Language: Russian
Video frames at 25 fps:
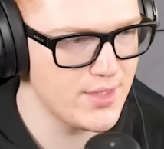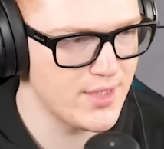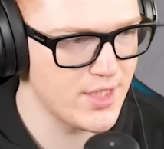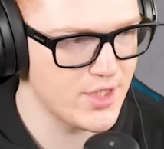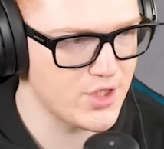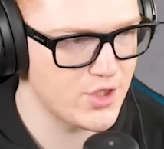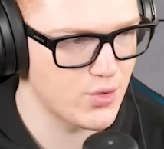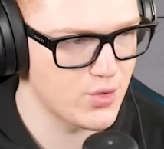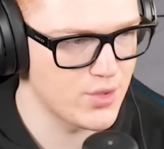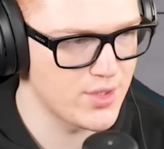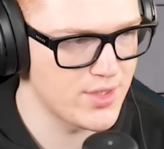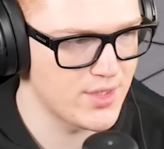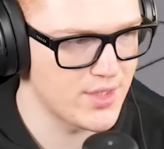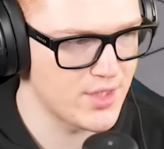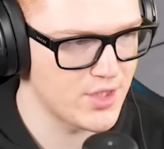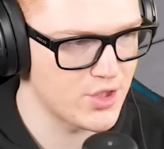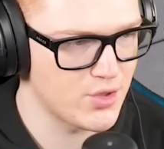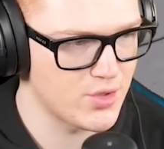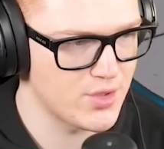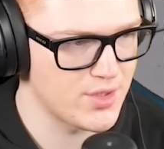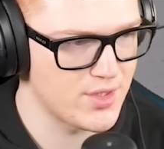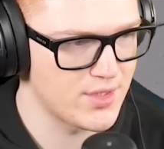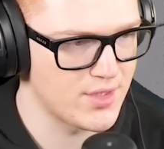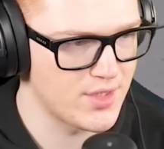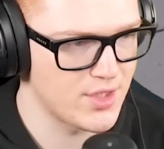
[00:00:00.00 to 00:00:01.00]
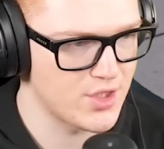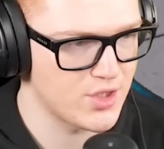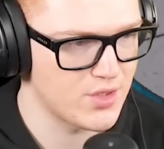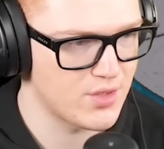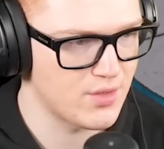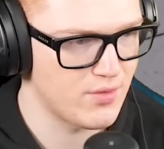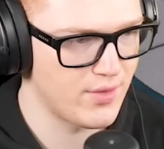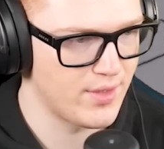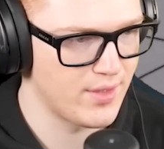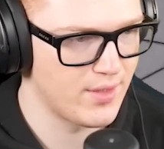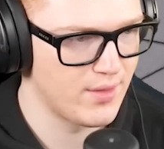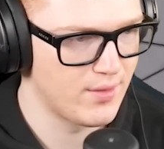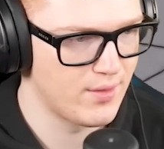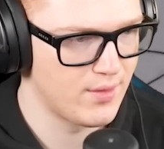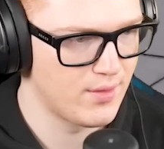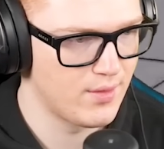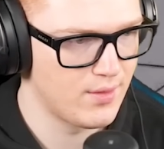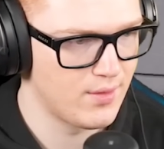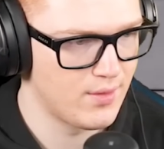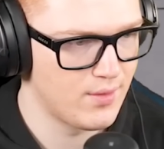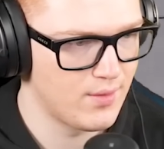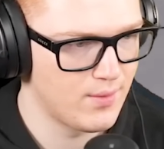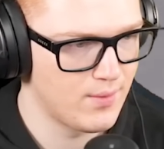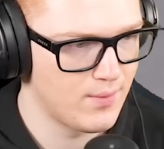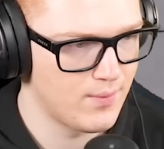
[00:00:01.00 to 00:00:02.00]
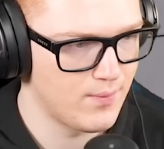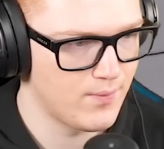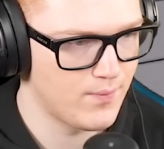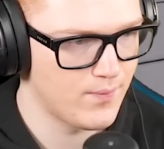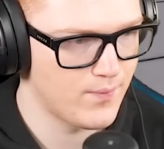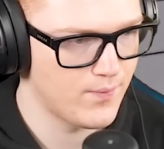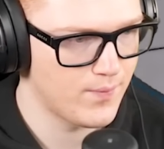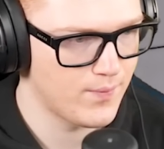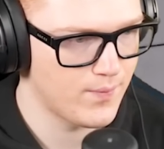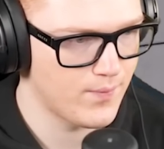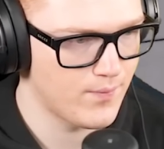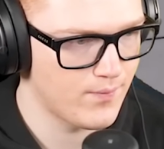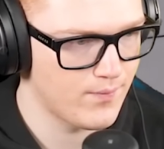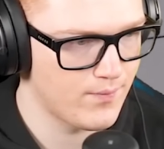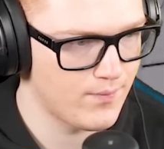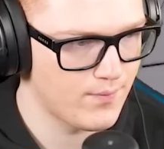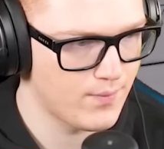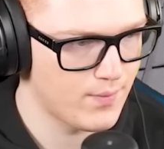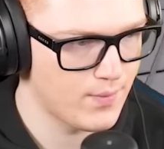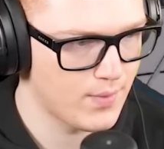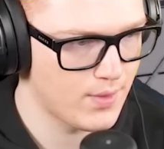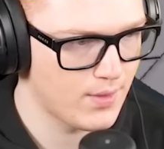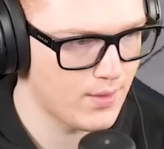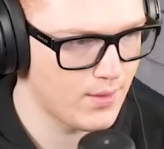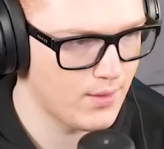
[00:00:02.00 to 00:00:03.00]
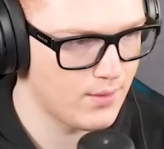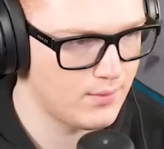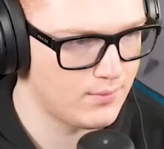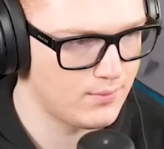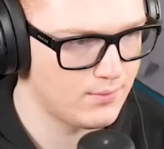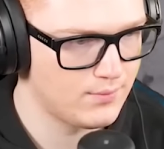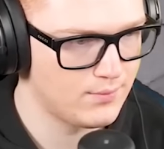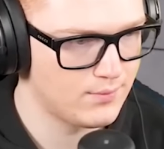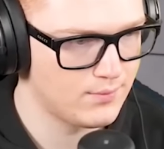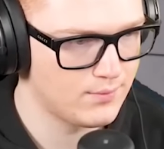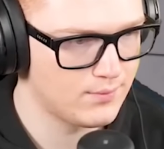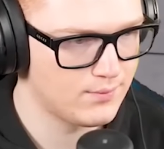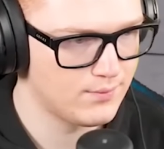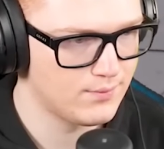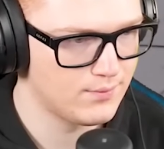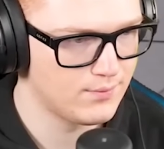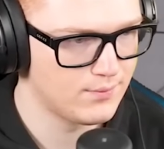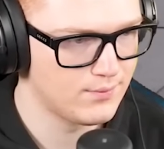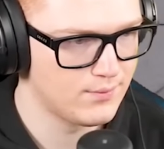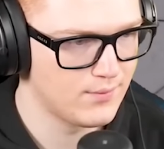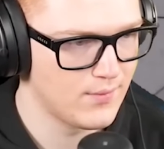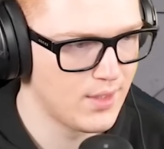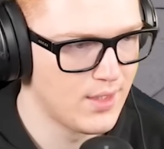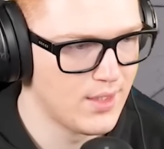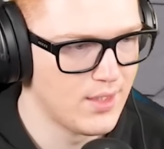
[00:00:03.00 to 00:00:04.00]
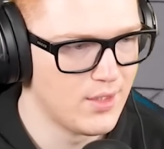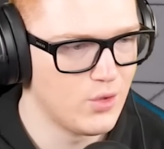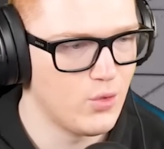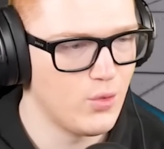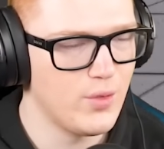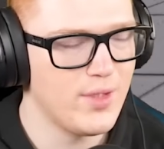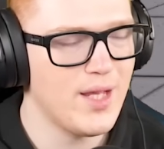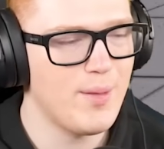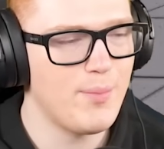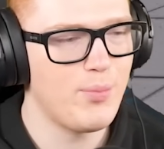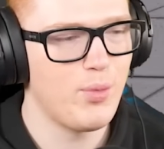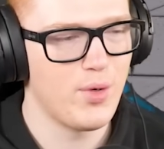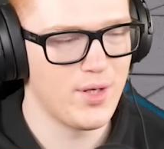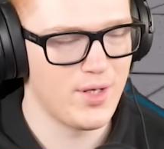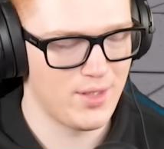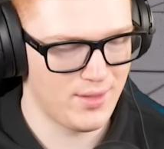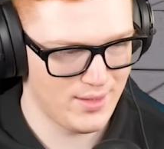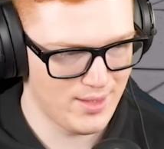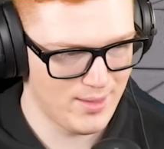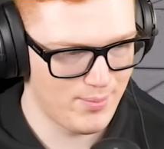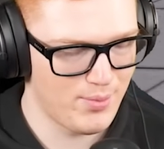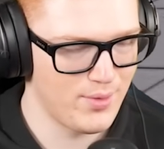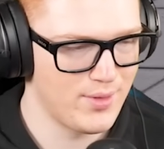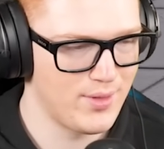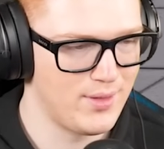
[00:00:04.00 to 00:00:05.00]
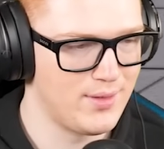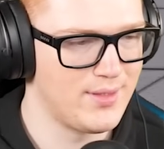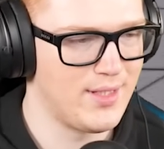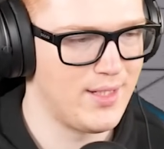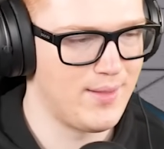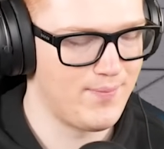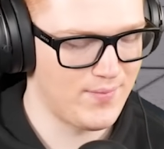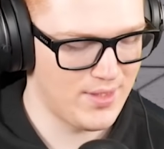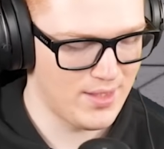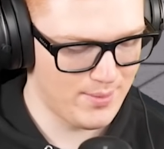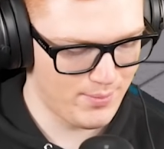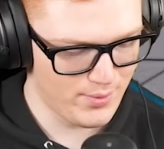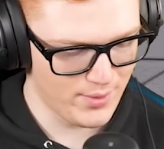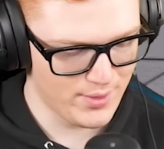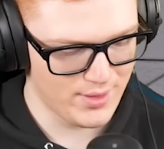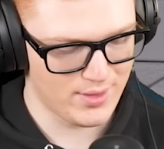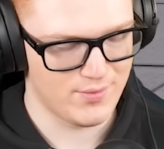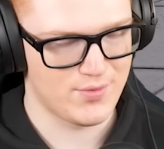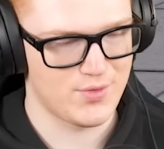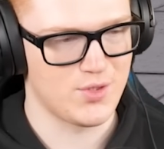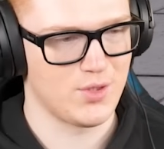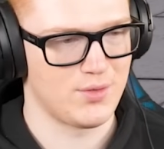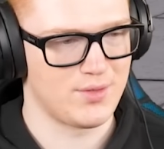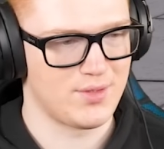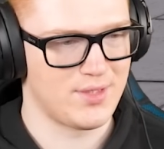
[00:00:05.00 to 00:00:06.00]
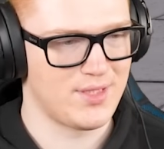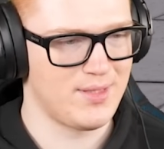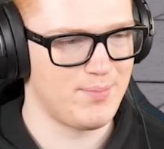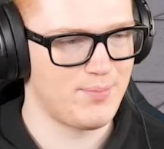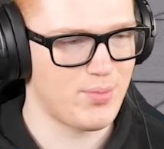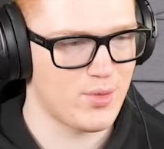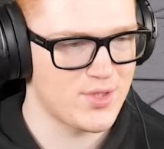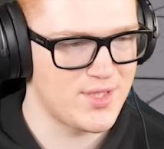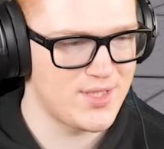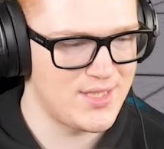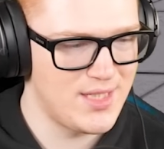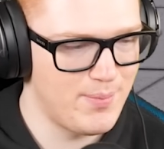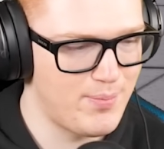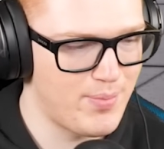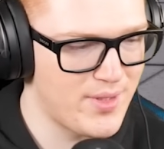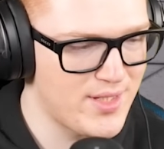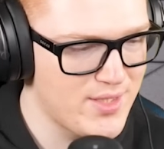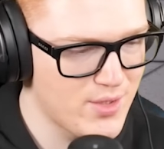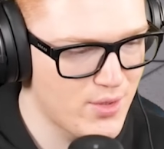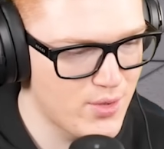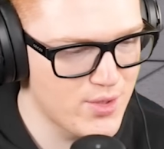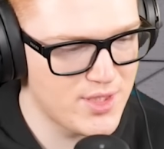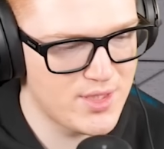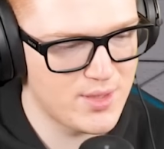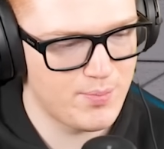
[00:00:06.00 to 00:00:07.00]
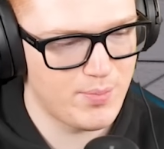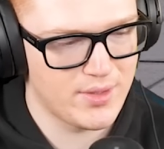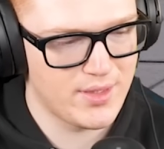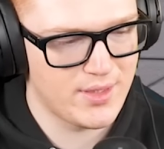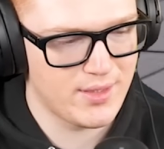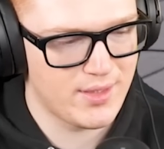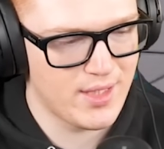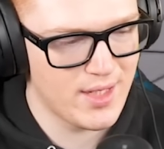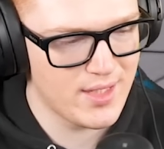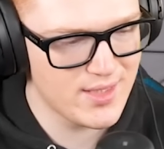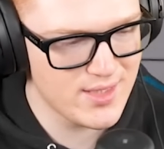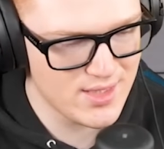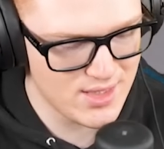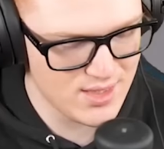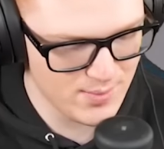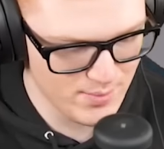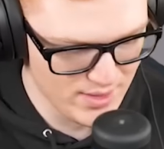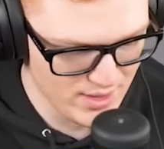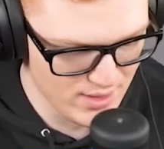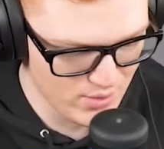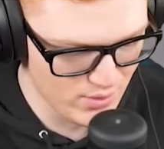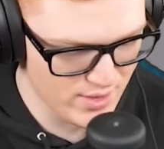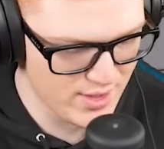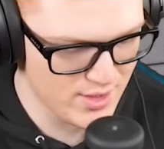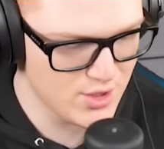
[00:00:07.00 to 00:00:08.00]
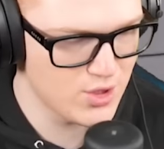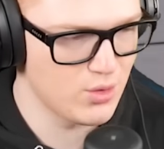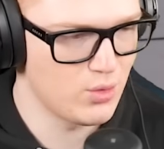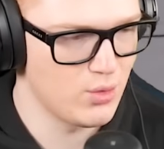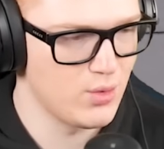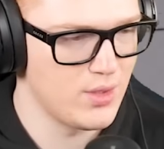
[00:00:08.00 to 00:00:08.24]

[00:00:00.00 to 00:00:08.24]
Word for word: дэш, юзни дэш, юзни дэш, давай. Ну, да. ну я понял, я понял, да, я понял, все. Ты просто телепортируешься по этой карте, ты меня решил